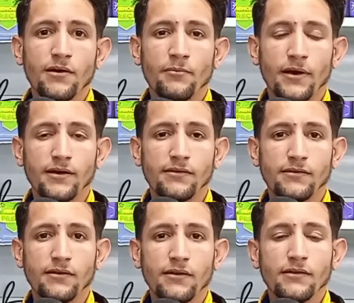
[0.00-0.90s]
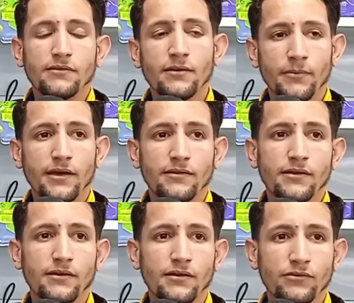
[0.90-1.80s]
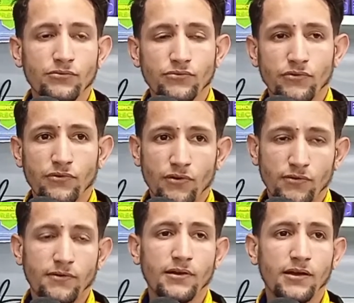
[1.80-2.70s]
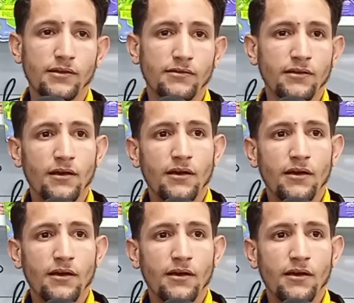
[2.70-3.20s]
mas também atender os nossos clientes